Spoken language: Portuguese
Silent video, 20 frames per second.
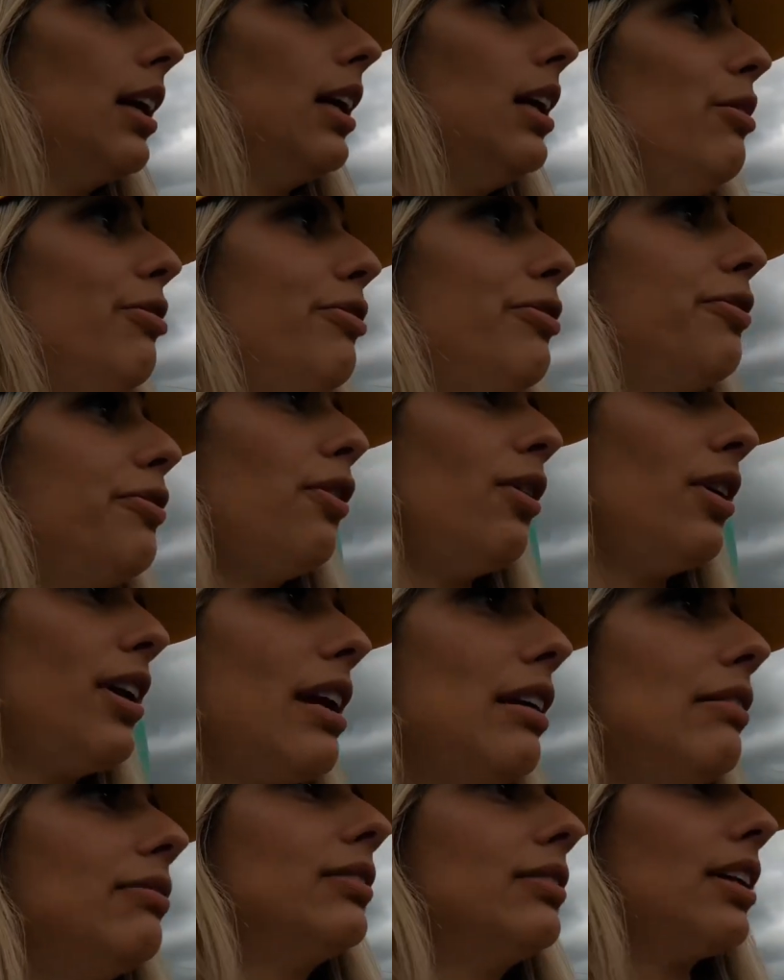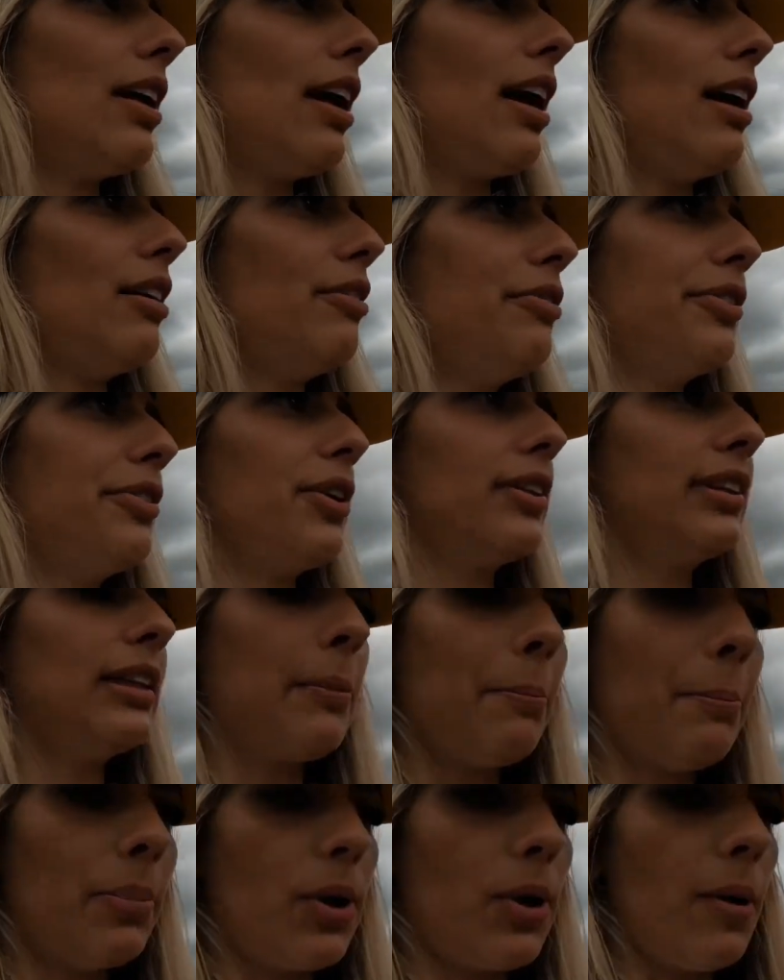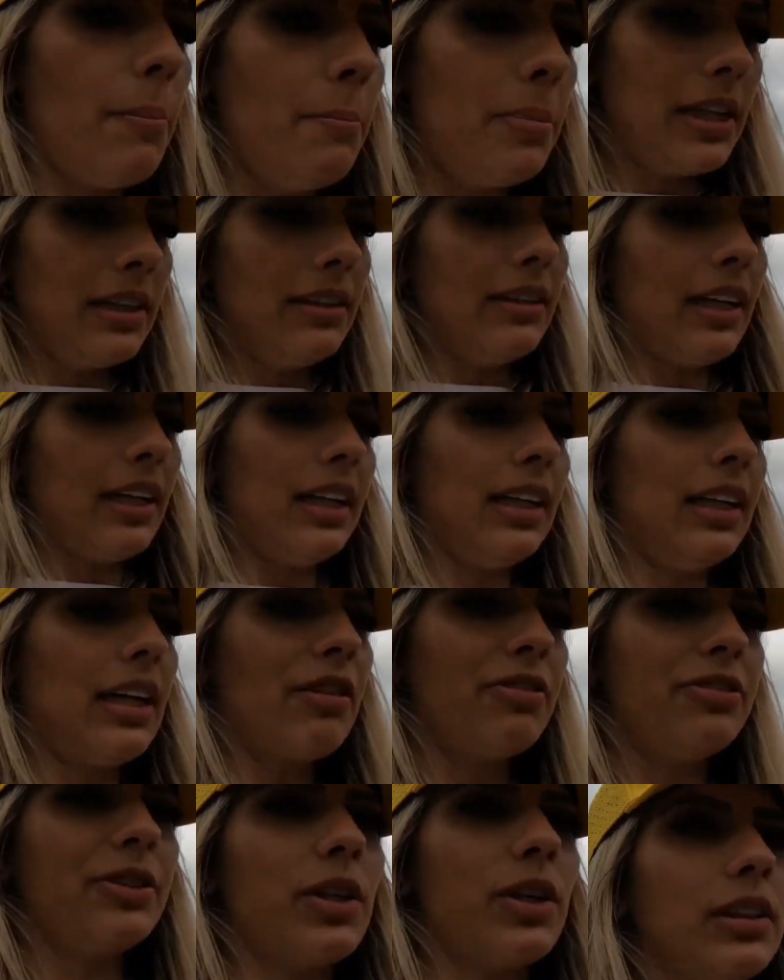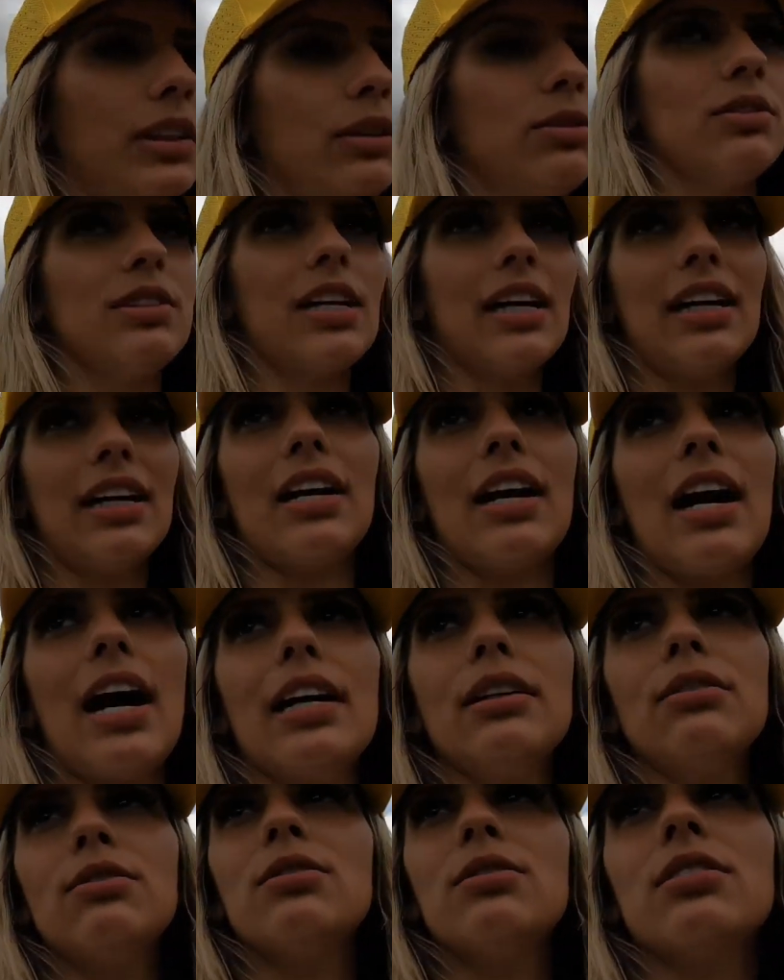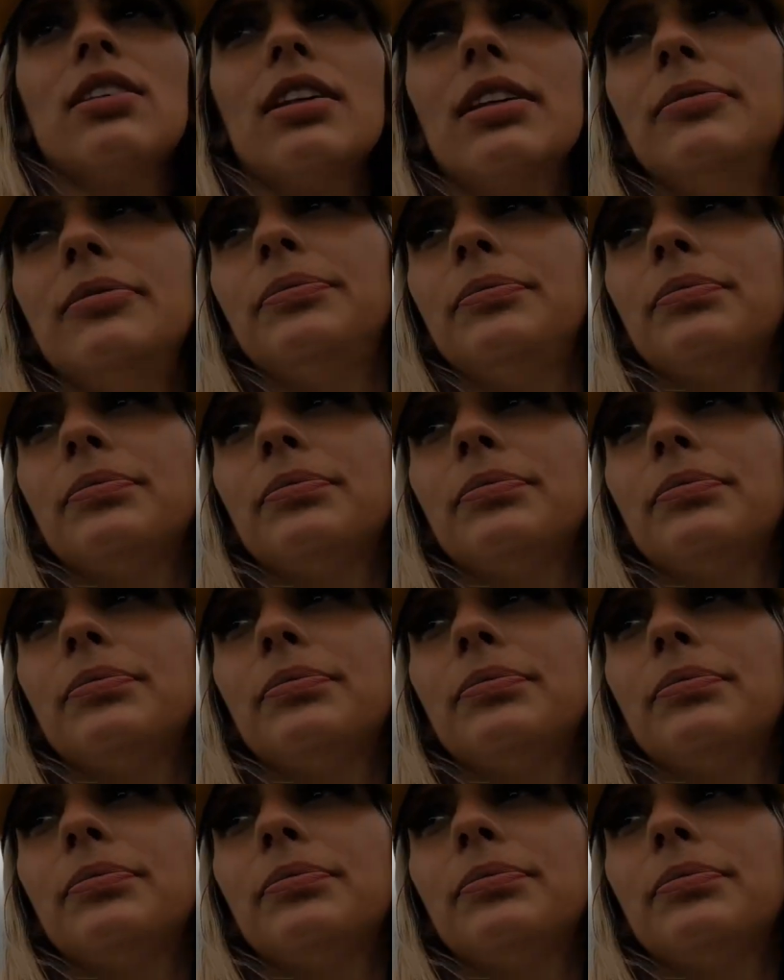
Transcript: E fora a frota própria, tem a frota dos agregados, né?